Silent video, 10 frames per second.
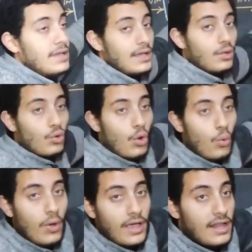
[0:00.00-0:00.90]
آه،
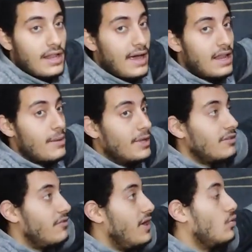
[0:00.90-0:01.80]
القوه اللي على
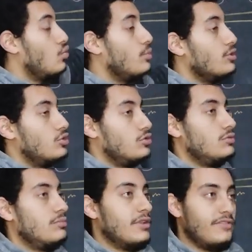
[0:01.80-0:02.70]
مدفع الرباط
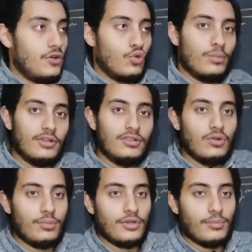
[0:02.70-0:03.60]
مدفع الرباط
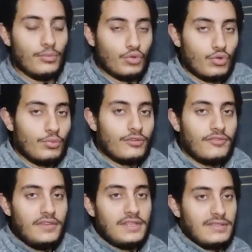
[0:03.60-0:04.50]
اللي هو بنربط
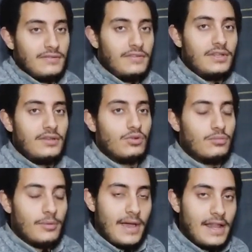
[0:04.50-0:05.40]
فيه السفينه اللي هو
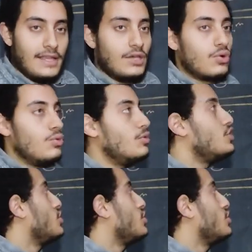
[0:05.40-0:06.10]
بيبقى عليه قوه